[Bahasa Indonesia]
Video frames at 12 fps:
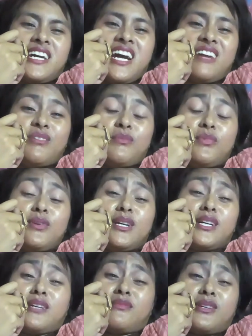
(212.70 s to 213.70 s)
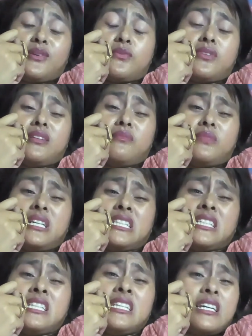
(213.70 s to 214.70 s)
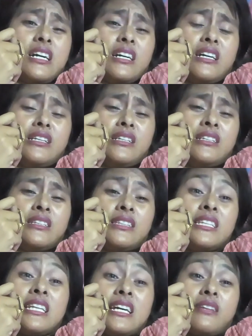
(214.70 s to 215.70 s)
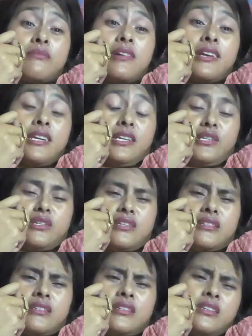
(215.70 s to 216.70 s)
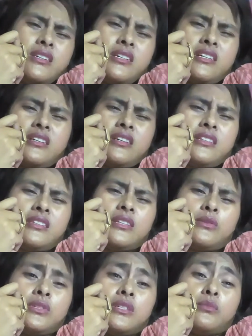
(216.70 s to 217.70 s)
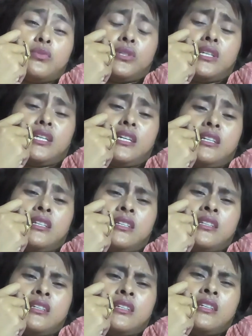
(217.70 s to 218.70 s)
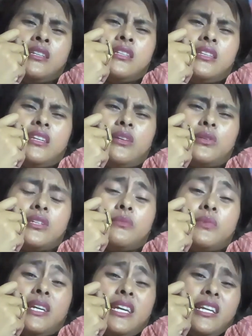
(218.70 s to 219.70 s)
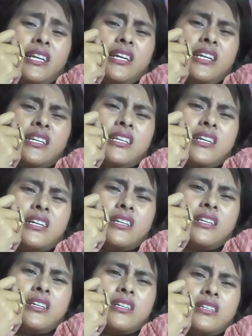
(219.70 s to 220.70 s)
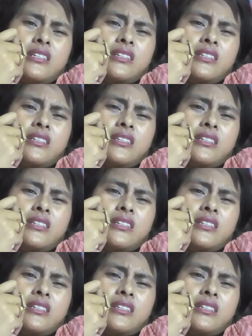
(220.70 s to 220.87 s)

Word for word: apapun yang kamu lakukan pasti akan tidak ada baiknya jadi ya tidak usah dipusingkan tidak usah dipikirkan karena